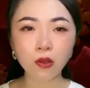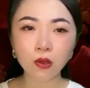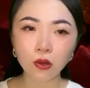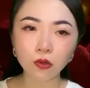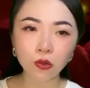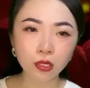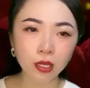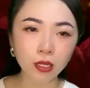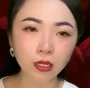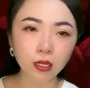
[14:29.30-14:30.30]
Đột
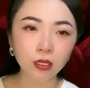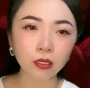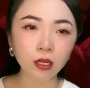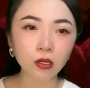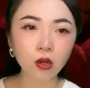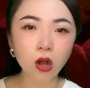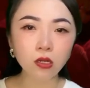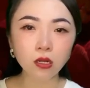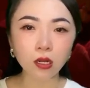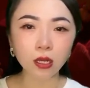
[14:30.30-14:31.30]
nhiên, tiếng gõ
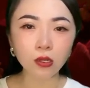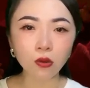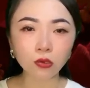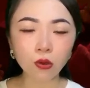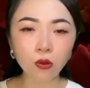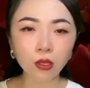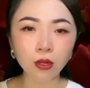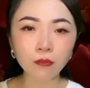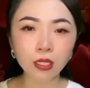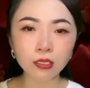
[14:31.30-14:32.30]
cửa kính ô tô
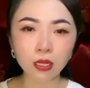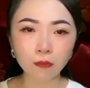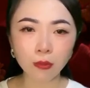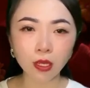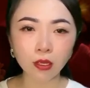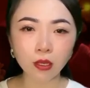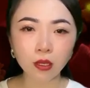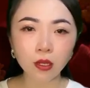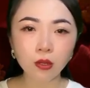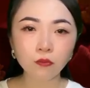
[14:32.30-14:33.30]
khiến Minh giật mình.
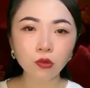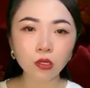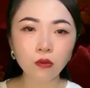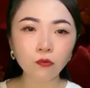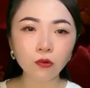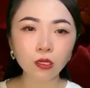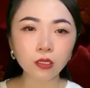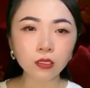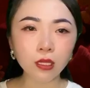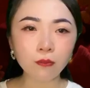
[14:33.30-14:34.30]
Một người phụ
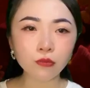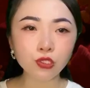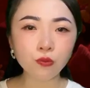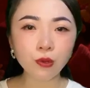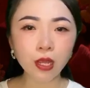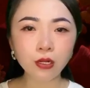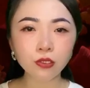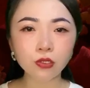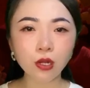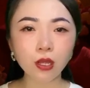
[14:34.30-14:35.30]
nữ tầm trung niên
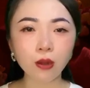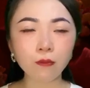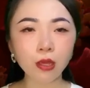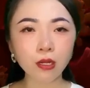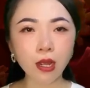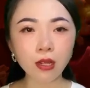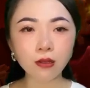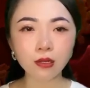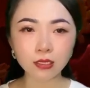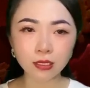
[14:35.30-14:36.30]
xuất hiện bên cánh
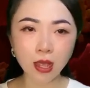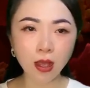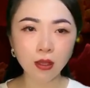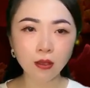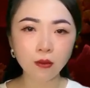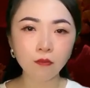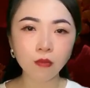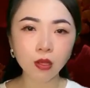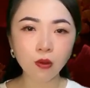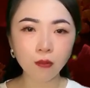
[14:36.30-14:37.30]
cửa xe.
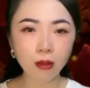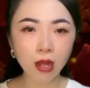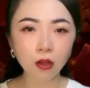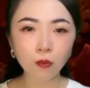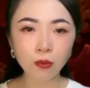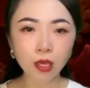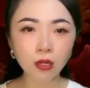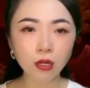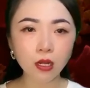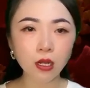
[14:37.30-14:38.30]
Mình hoang mang không biết
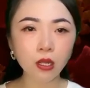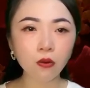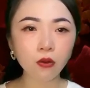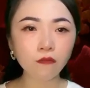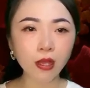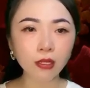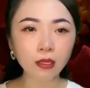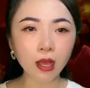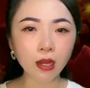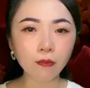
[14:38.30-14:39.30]
liệu có phải anh
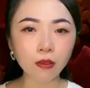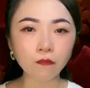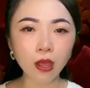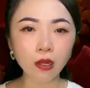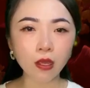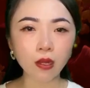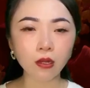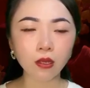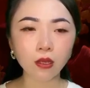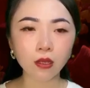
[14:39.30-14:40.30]
ta đã bị phát hiện.
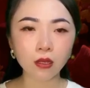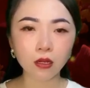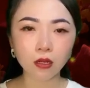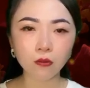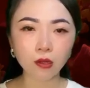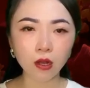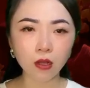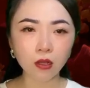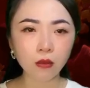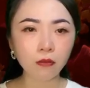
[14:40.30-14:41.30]
Không được,
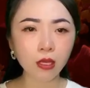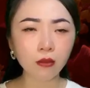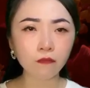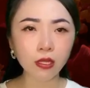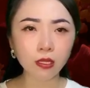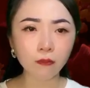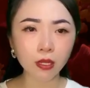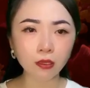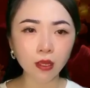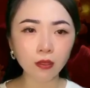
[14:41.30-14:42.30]
mình phải thật
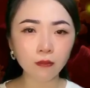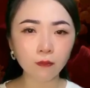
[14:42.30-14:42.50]
bình tĩnh.